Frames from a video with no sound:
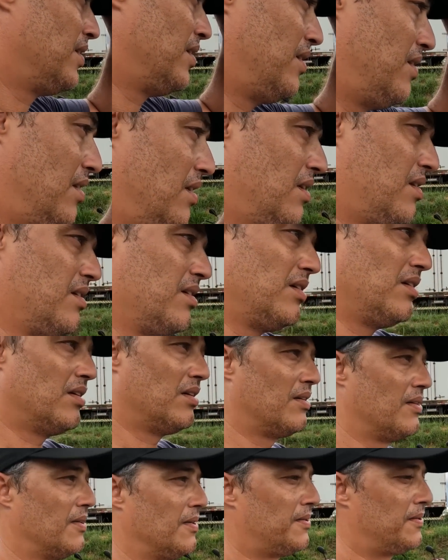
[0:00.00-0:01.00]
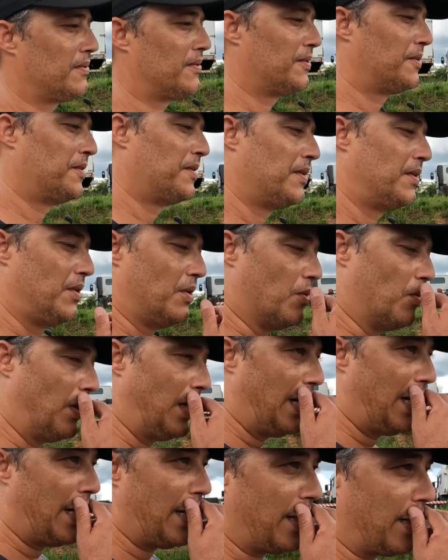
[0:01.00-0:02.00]
vale a pena, aquelas pequenininhas ali, ó, sem não
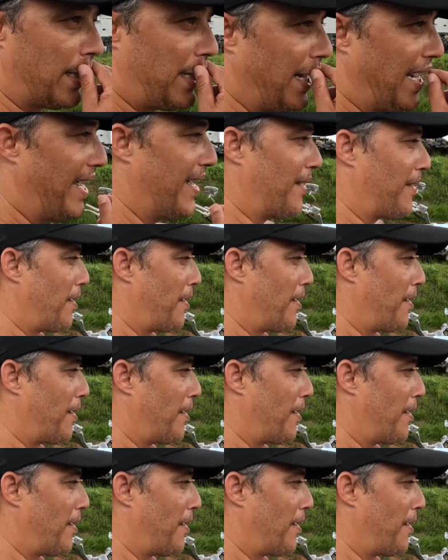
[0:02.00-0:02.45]
marcha. É, cara. Não sei